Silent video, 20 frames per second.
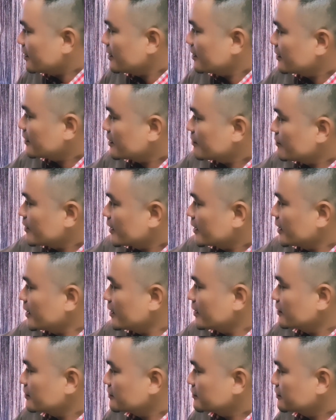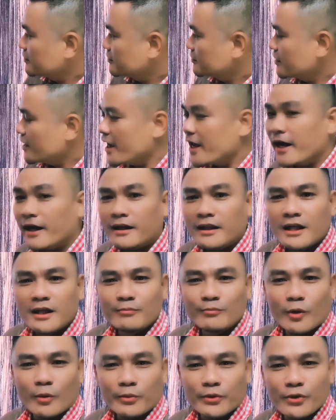Đó các bạn ha. Hét
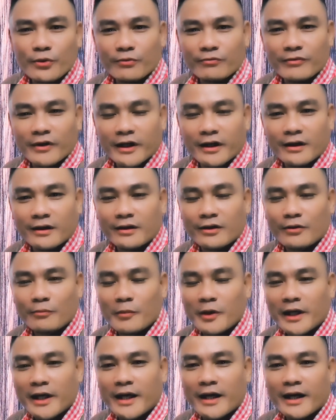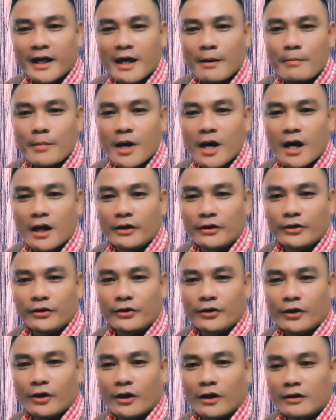lên một chút vậy đó nó mới nghe cái âm hờ
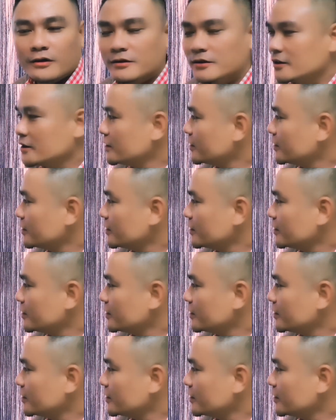cho rõ.